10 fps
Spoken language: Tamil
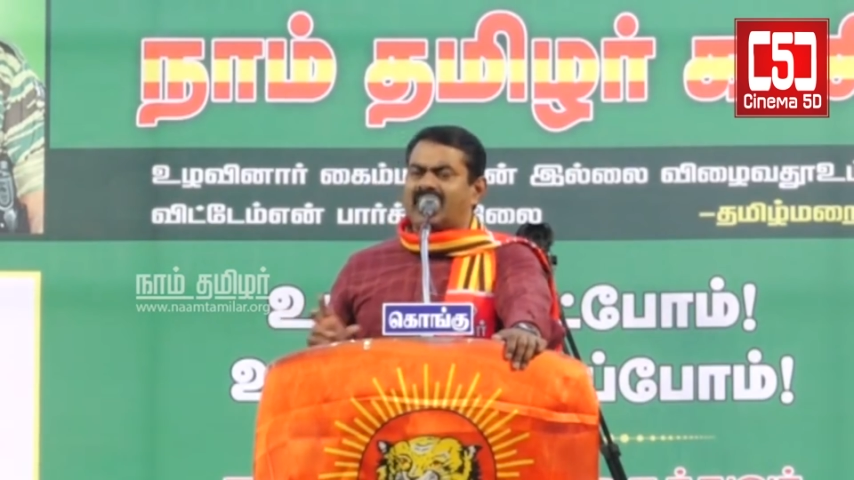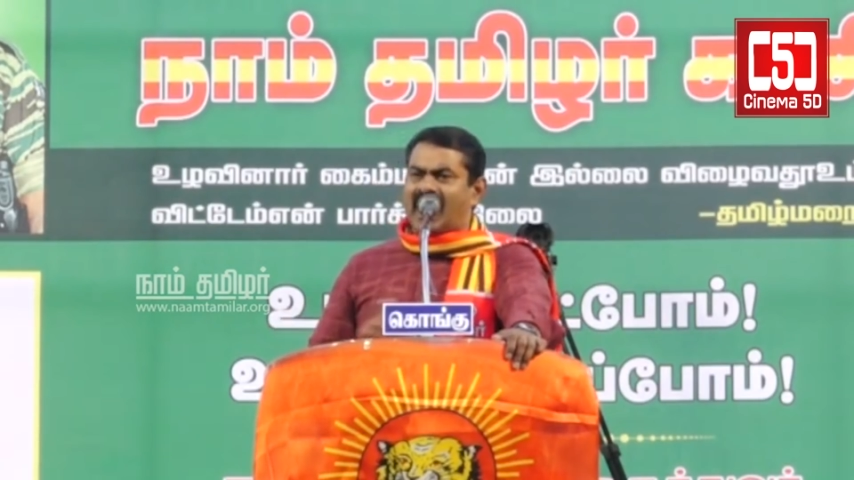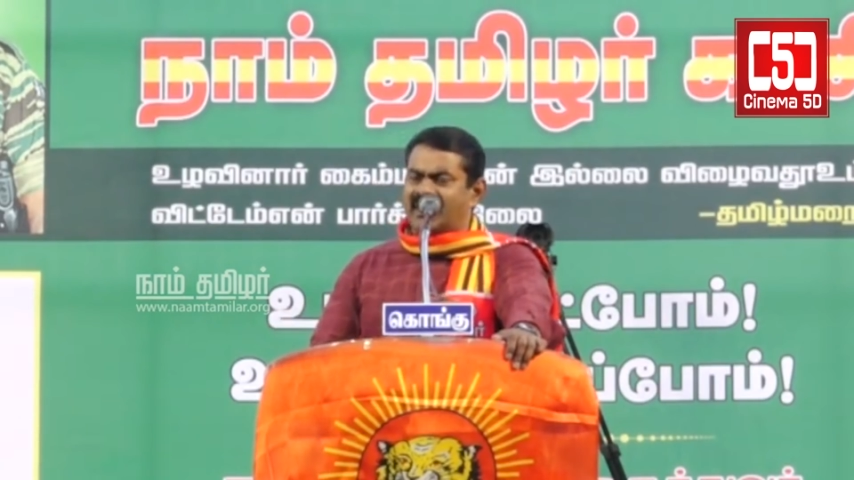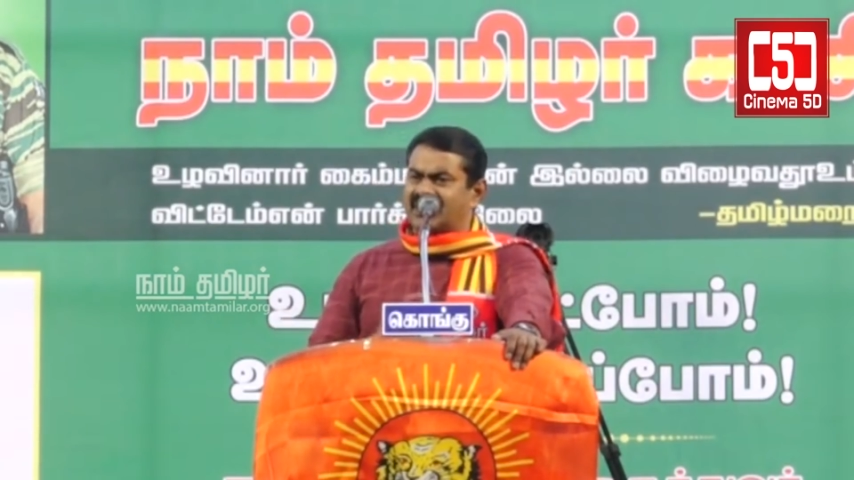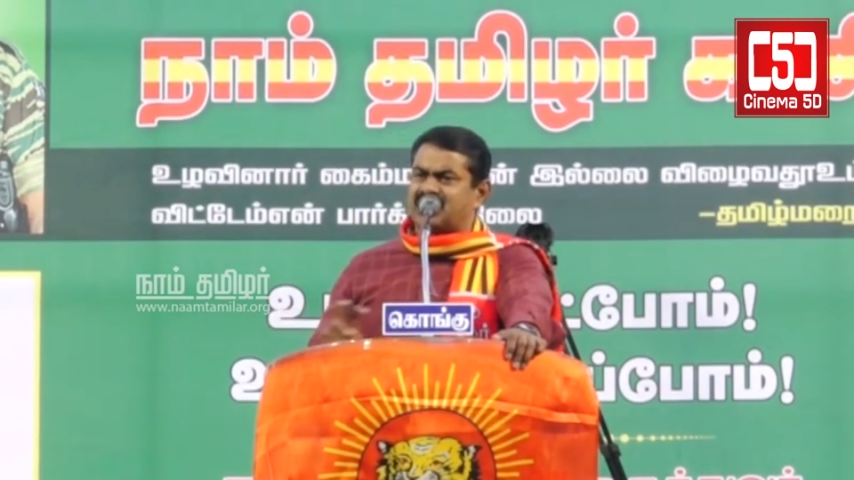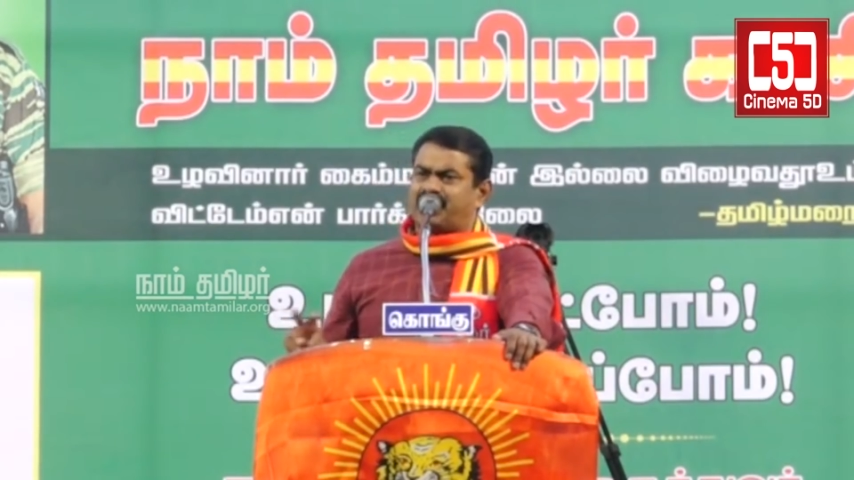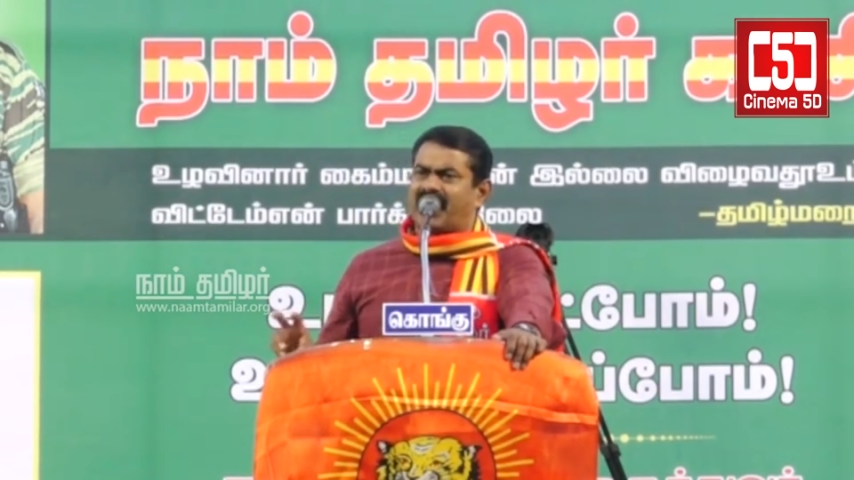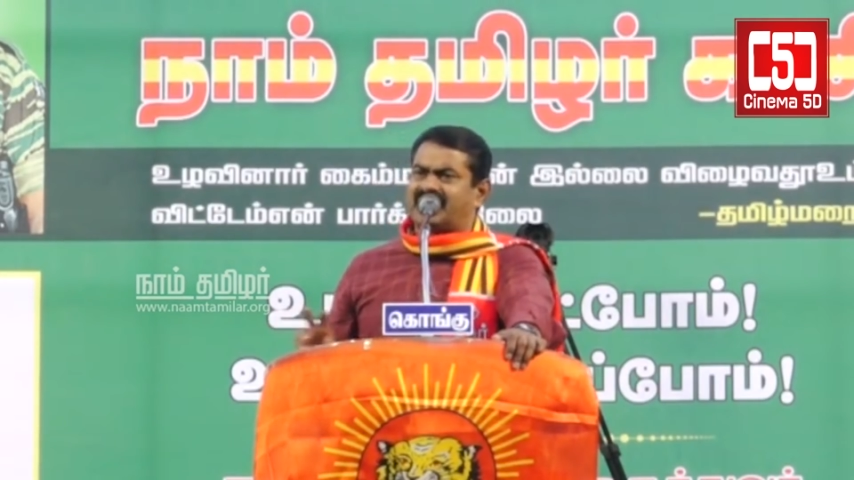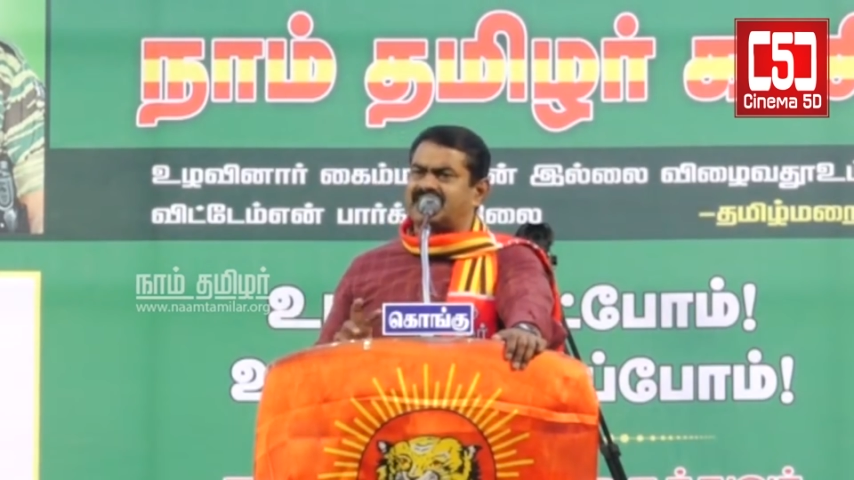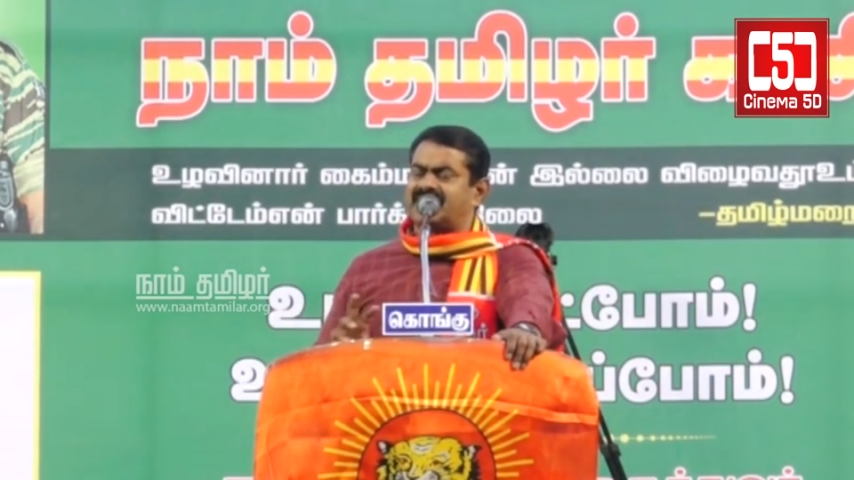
காங்கிரஸ் பாரதிய